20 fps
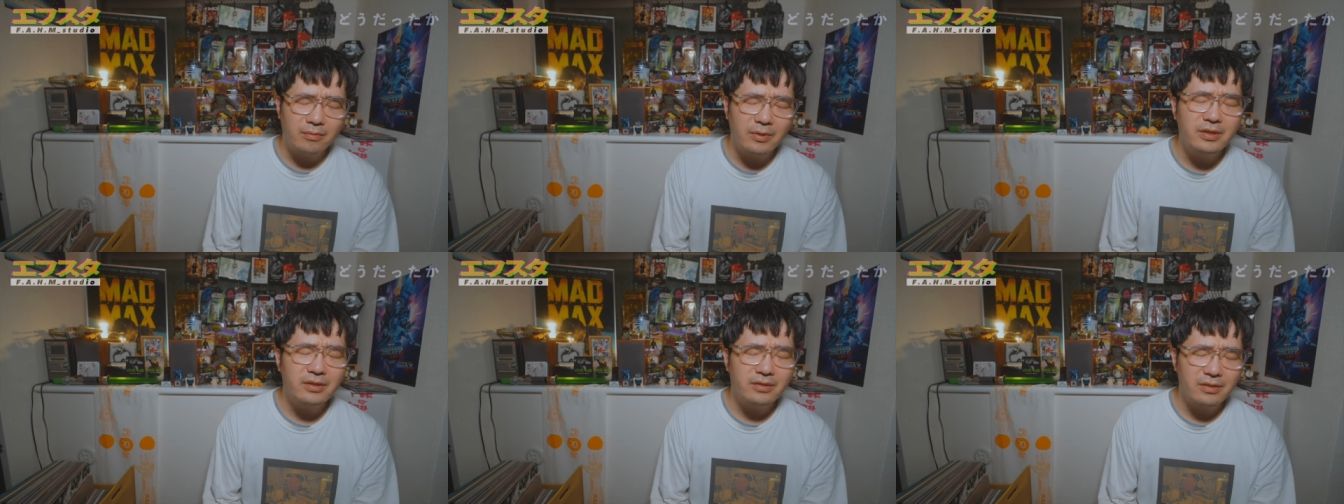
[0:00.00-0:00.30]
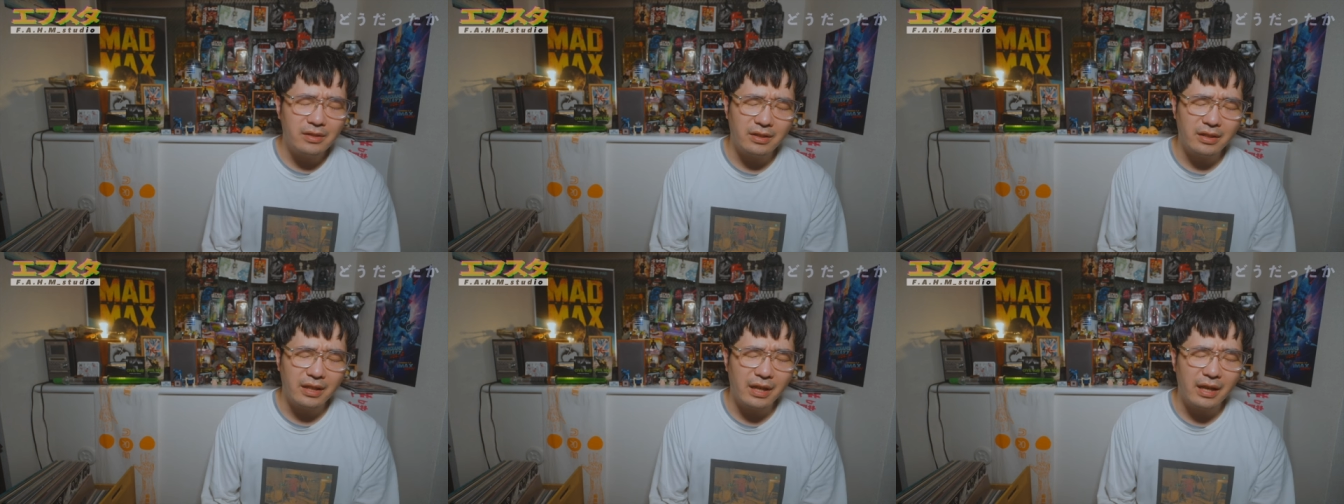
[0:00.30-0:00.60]
思い
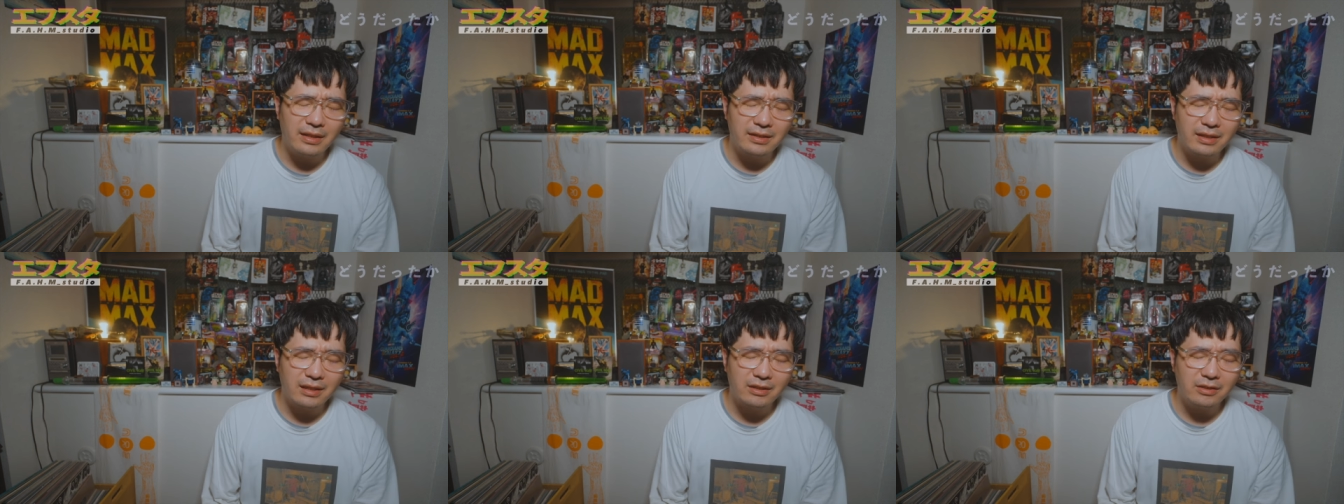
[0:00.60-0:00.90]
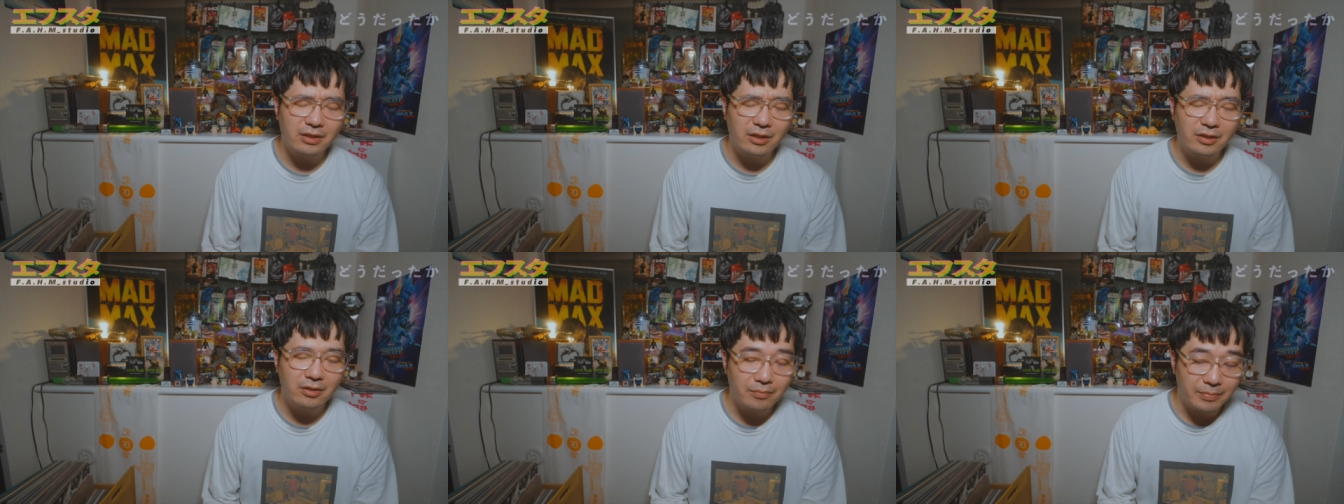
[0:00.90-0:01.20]
ついて
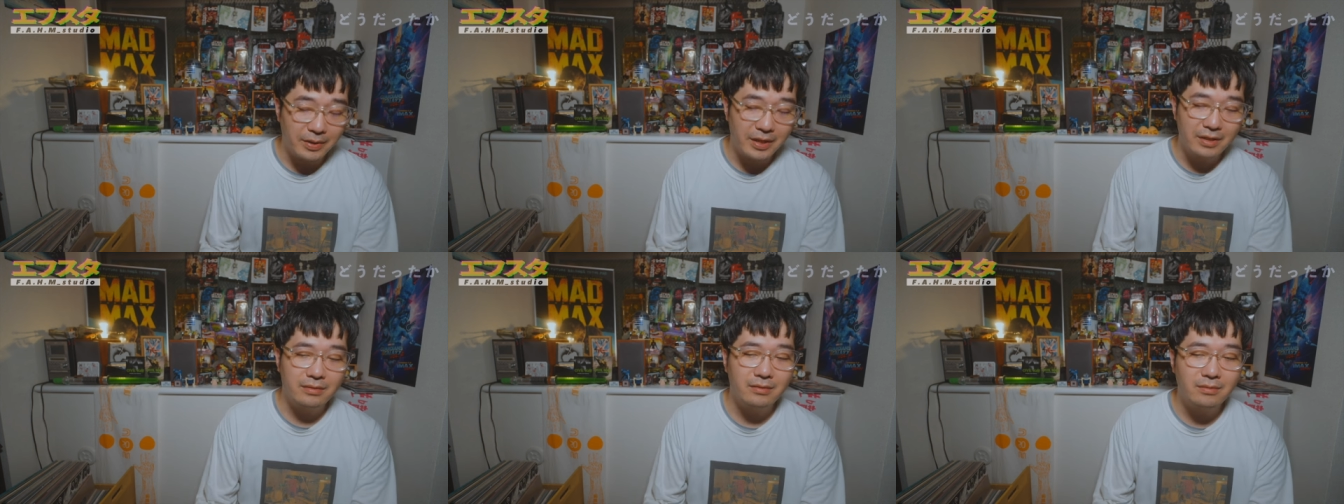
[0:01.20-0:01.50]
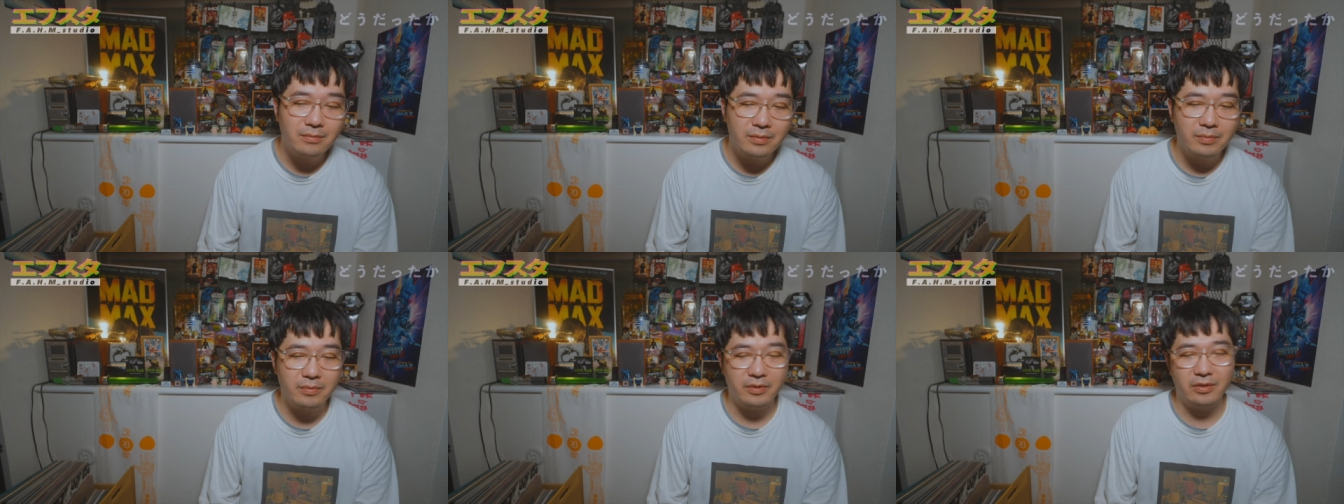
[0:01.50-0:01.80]
作品のベース
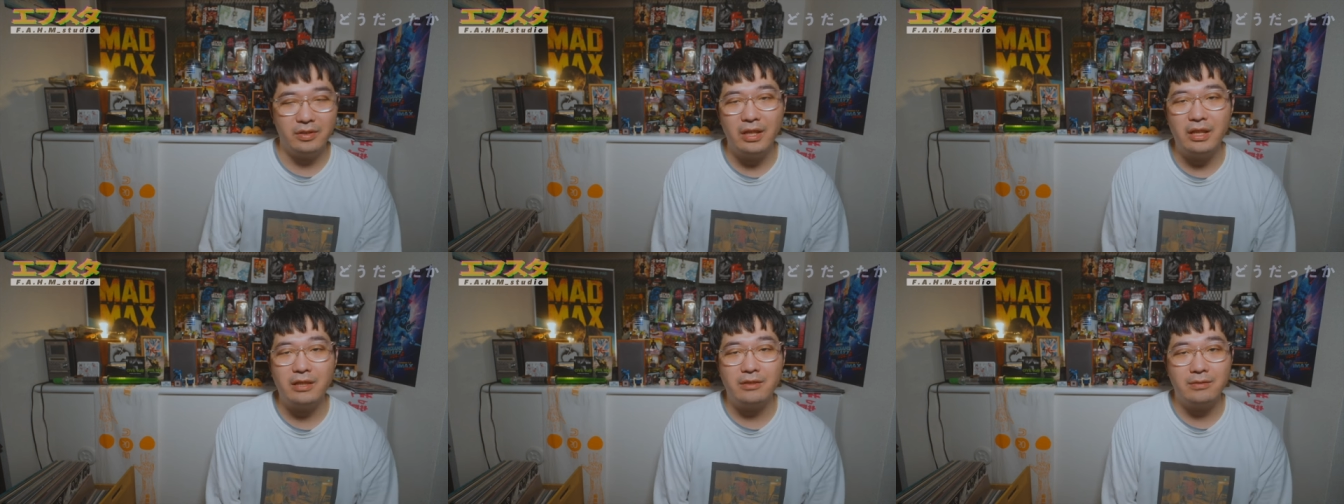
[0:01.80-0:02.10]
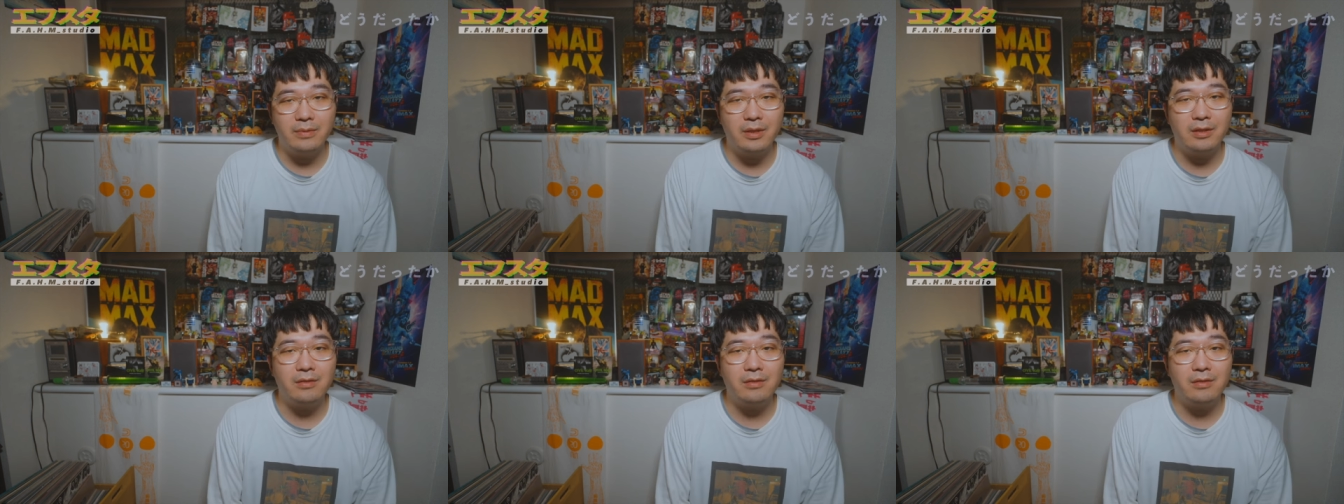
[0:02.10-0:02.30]
の部分に組